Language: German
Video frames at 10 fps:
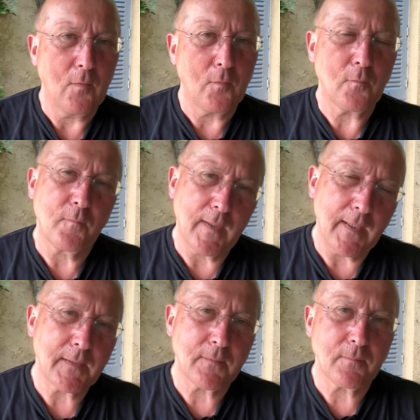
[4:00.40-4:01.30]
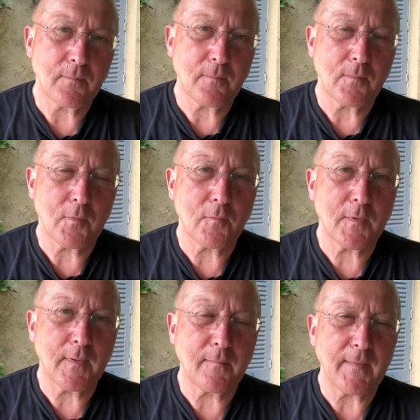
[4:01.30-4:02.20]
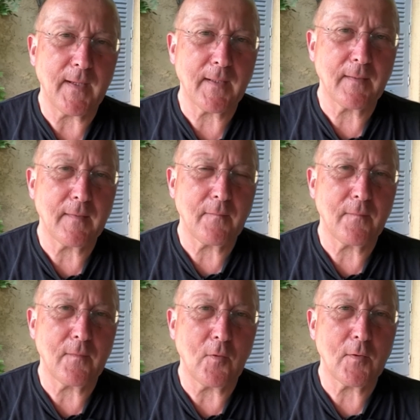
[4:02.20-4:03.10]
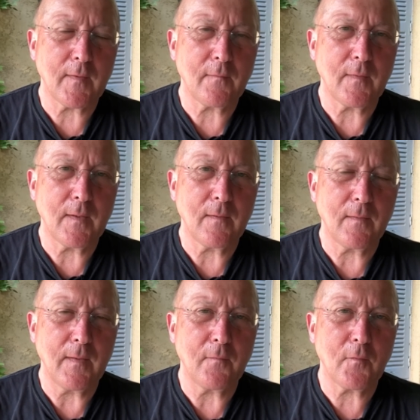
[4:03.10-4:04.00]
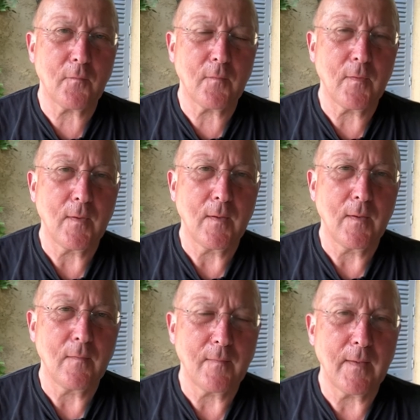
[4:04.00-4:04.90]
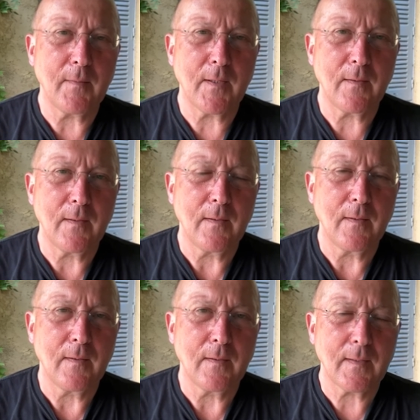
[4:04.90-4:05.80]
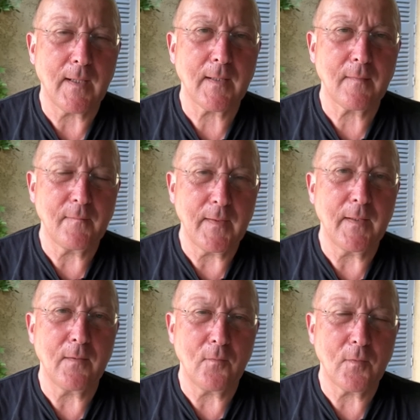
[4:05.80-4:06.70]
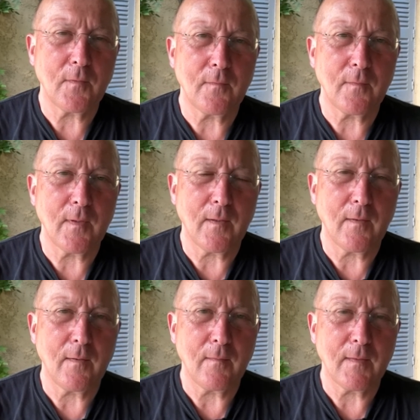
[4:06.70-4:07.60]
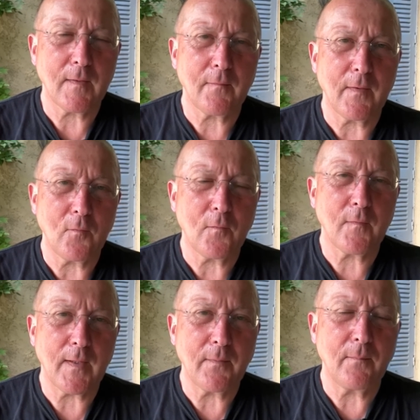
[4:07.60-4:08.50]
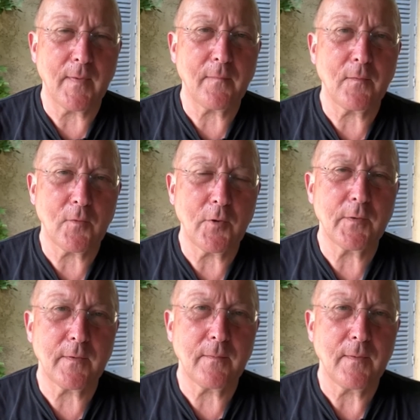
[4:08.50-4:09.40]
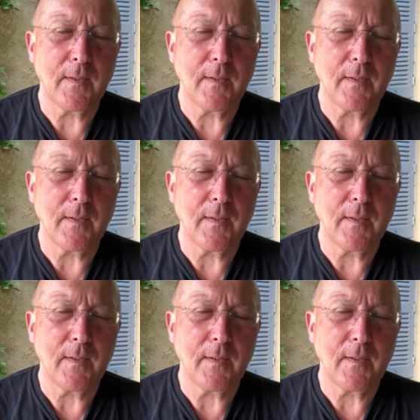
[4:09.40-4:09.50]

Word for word: Und vielleicht dürfte ich sagen, das Joch, das ich Jesus selber tragen sehe und das er uns anmessen könnte,